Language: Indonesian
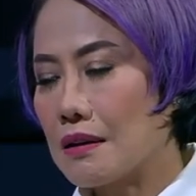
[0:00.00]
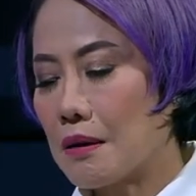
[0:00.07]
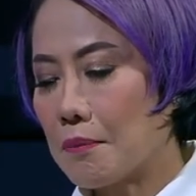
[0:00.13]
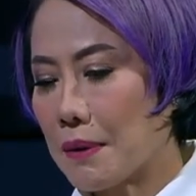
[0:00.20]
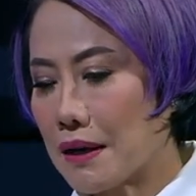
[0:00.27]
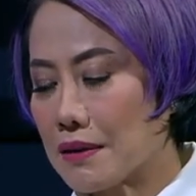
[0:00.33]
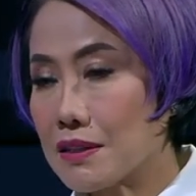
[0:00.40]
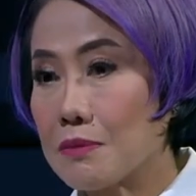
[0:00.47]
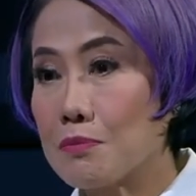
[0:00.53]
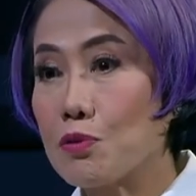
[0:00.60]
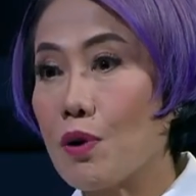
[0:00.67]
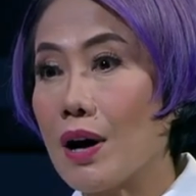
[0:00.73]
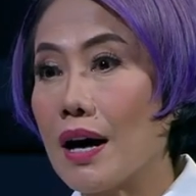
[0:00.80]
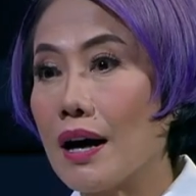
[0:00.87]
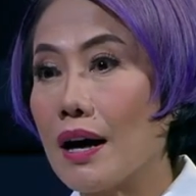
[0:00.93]
apa
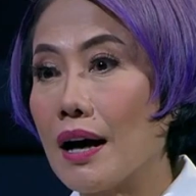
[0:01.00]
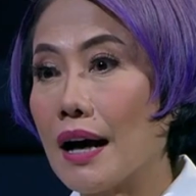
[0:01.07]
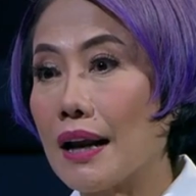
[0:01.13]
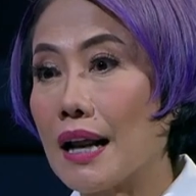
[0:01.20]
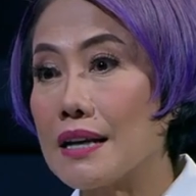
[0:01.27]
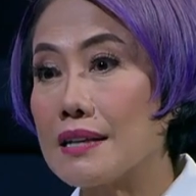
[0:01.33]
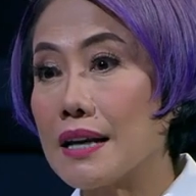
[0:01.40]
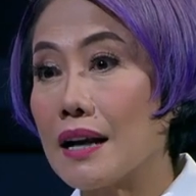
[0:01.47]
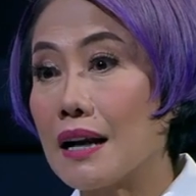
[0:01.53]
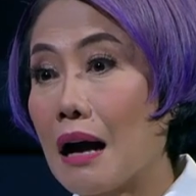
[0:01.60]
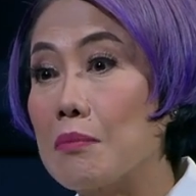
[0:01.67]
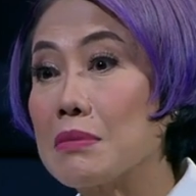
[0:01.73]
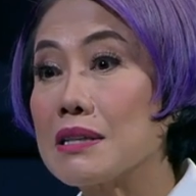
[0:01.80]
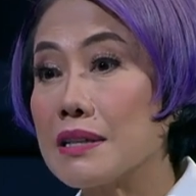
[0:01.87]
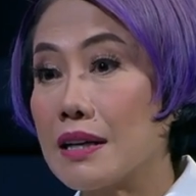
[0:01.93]
sebuah analisa yang
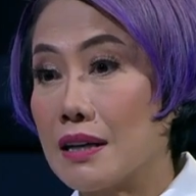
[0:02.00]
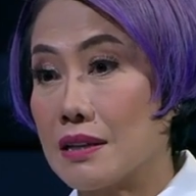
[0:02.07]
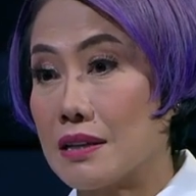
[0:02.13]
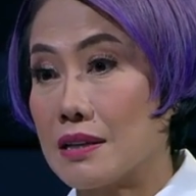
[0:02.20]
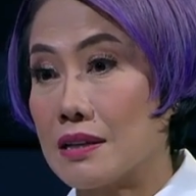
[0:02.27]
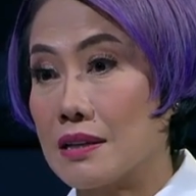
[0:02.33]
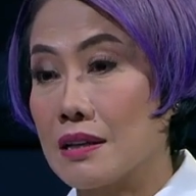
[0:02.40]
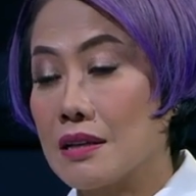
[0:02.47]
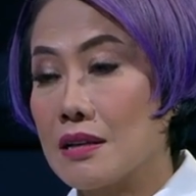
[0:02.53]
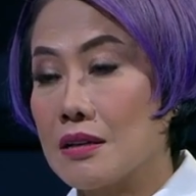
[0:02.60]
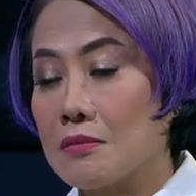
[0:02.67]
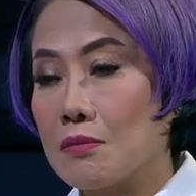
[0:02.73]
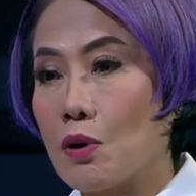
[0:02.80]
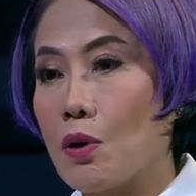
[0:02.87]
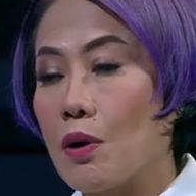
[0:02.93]
common sense
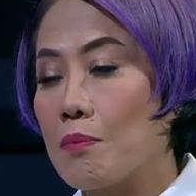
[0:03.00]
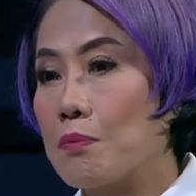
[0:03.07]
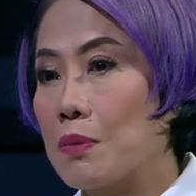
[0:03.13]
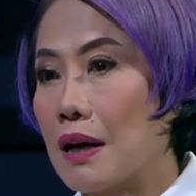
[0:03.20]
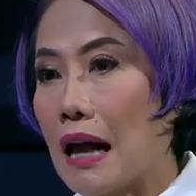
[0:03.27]
bahwa oh,